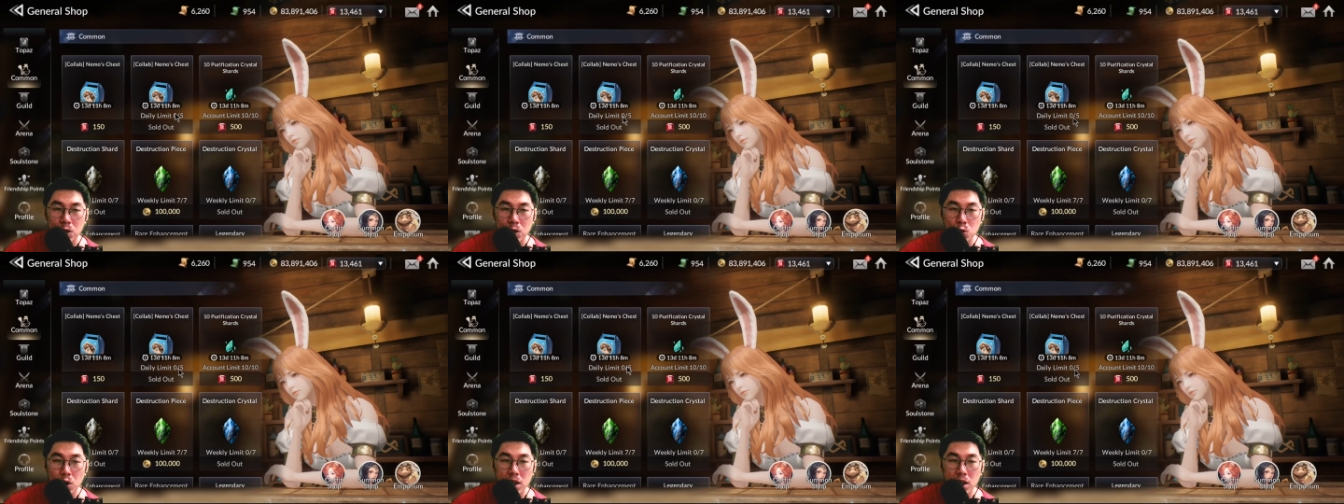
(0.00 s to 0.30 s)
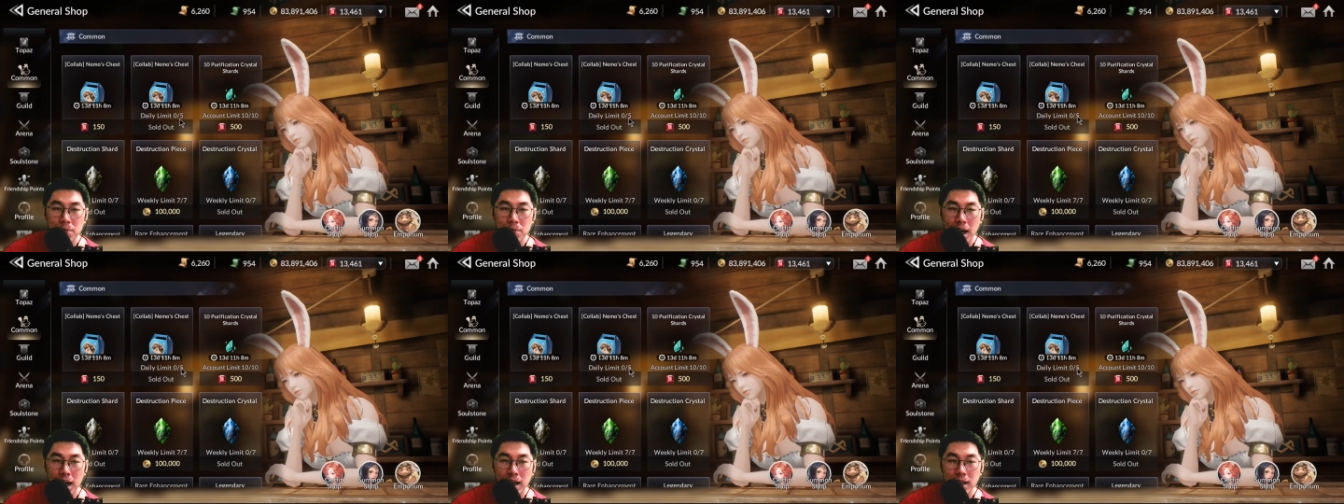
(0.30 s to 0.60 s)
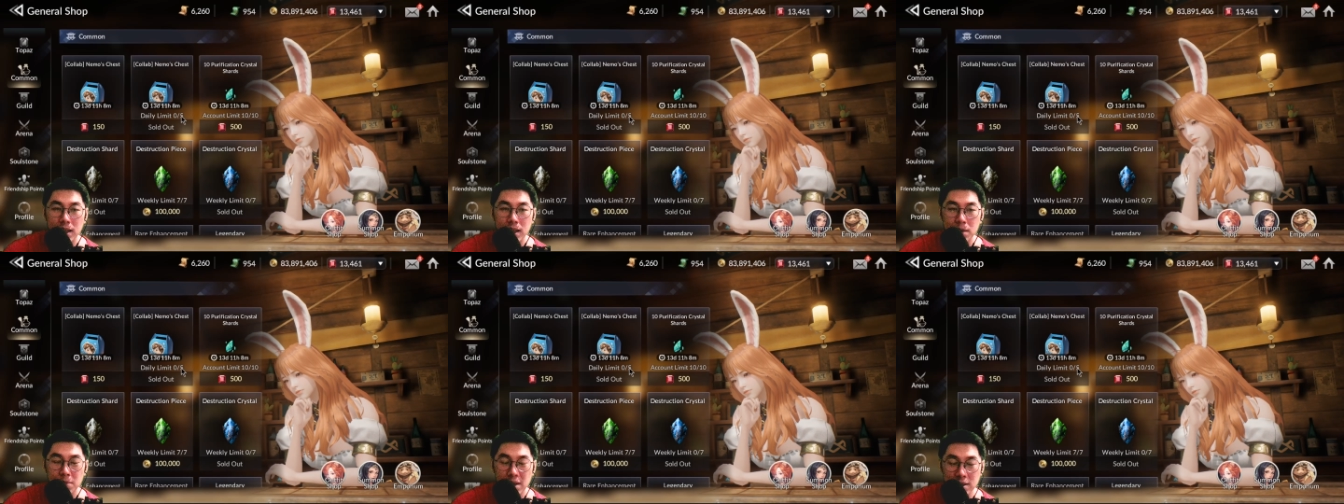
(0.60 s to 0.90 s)
25
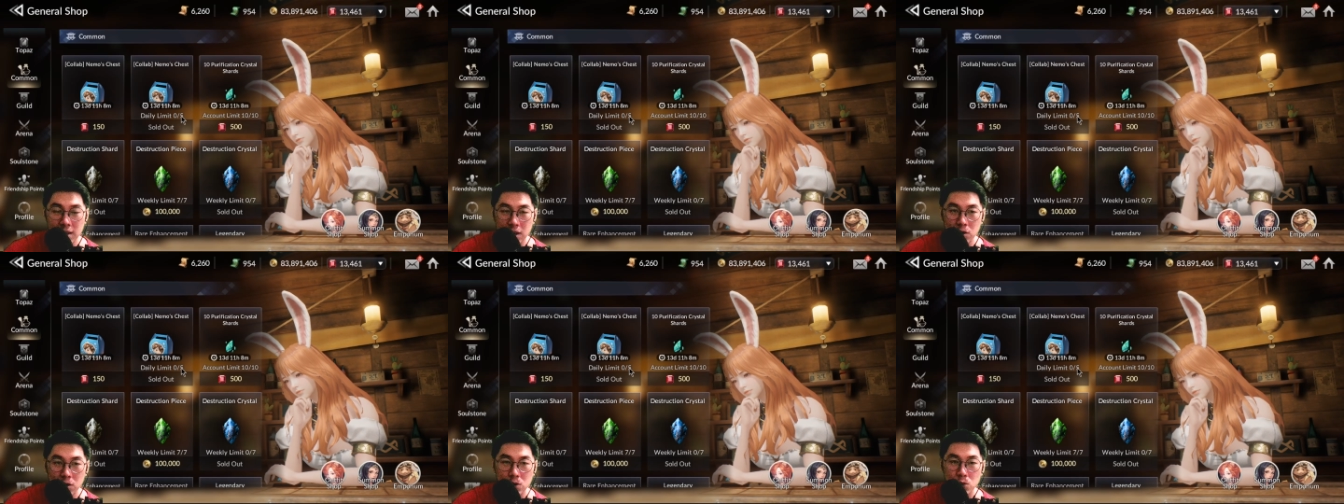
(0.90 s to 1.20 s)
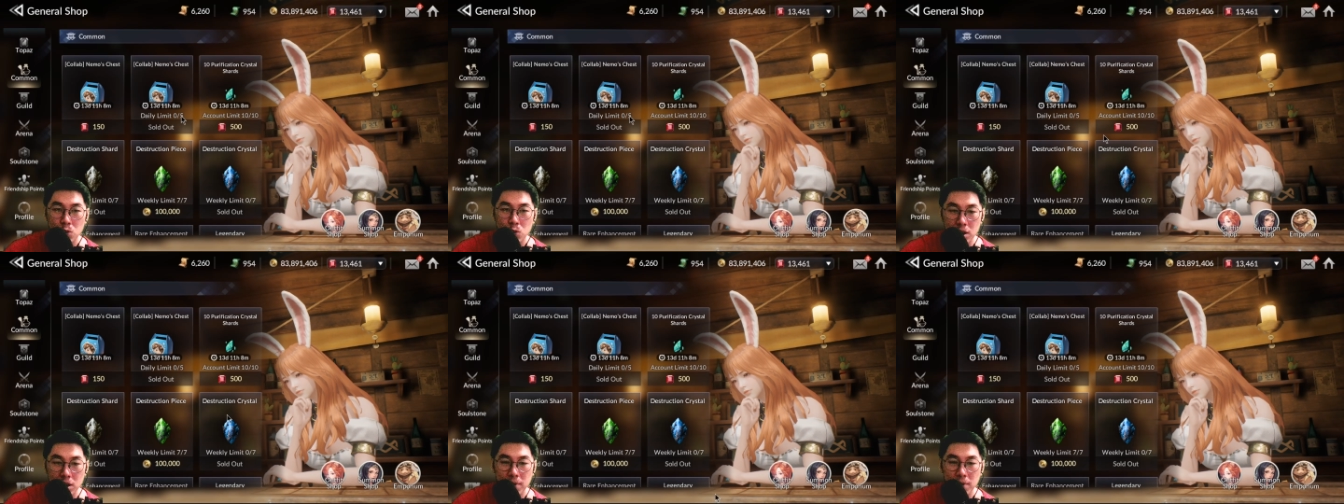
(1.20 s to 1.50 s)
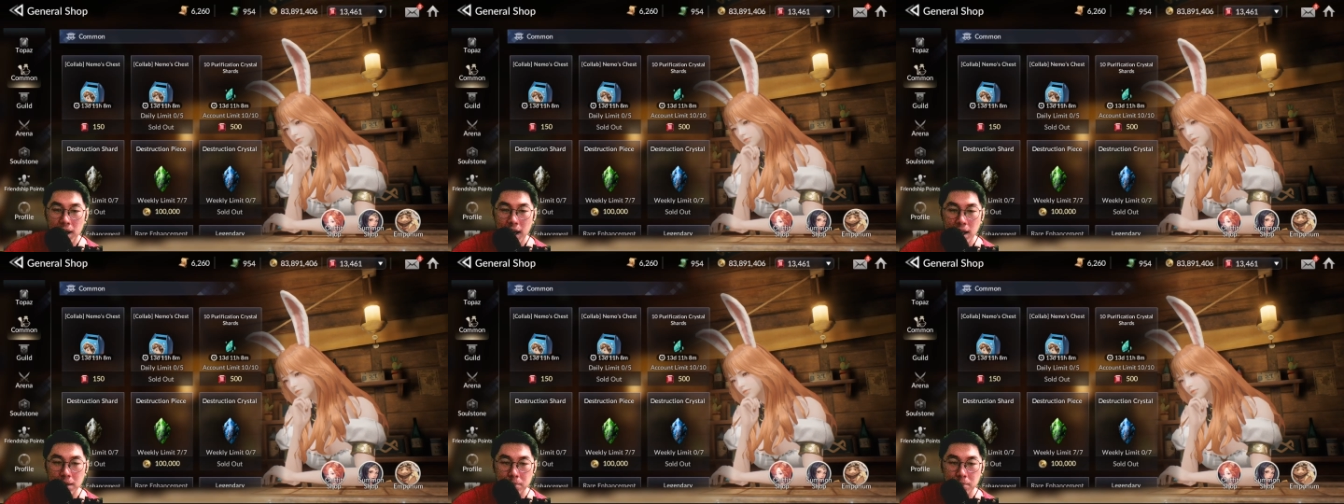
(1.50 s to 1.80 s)
kali 5
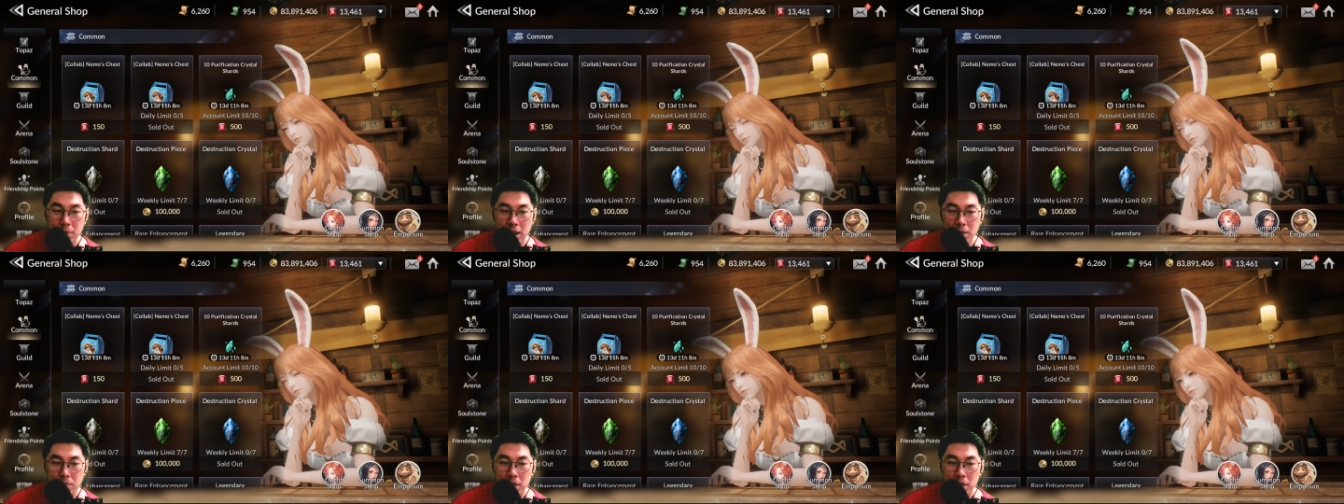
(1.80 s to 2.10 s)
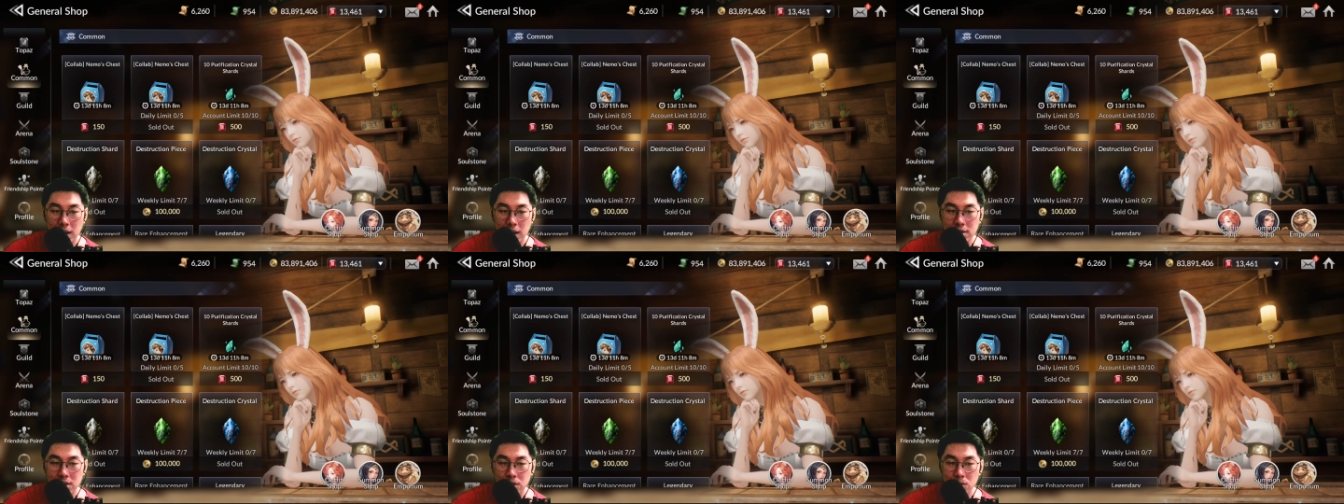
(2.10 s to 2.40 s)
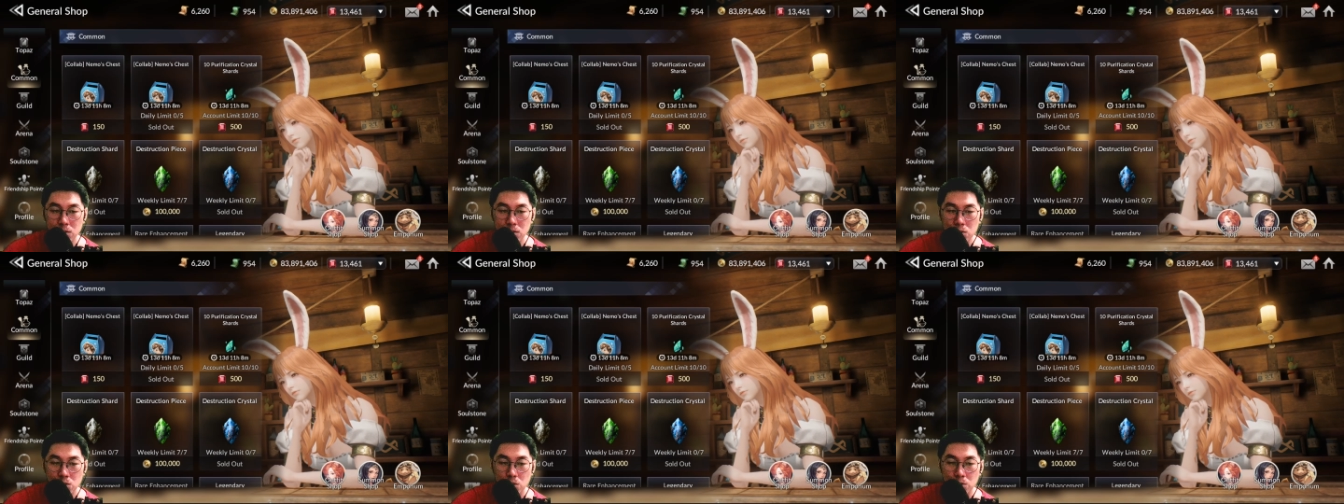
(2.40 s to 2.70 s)
125 kali 14
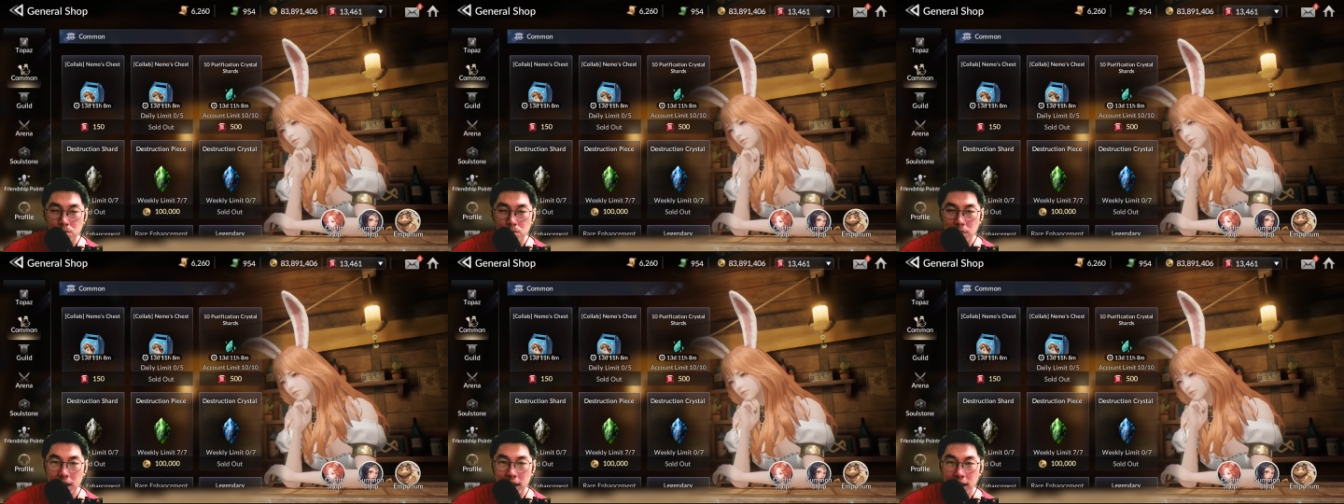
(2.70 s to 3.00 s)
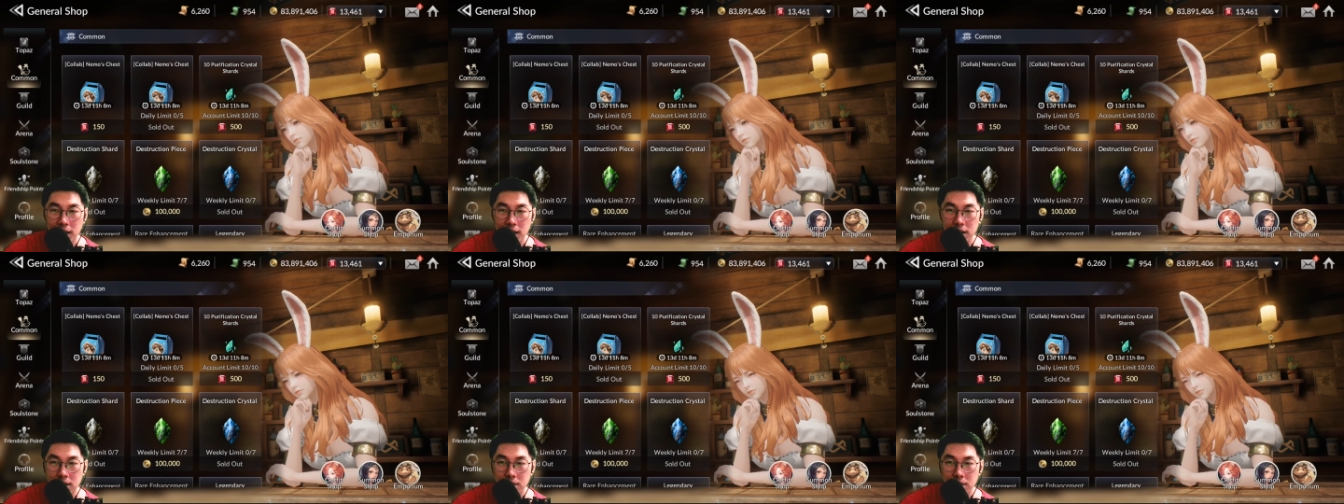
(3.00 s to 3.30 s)
itu cuman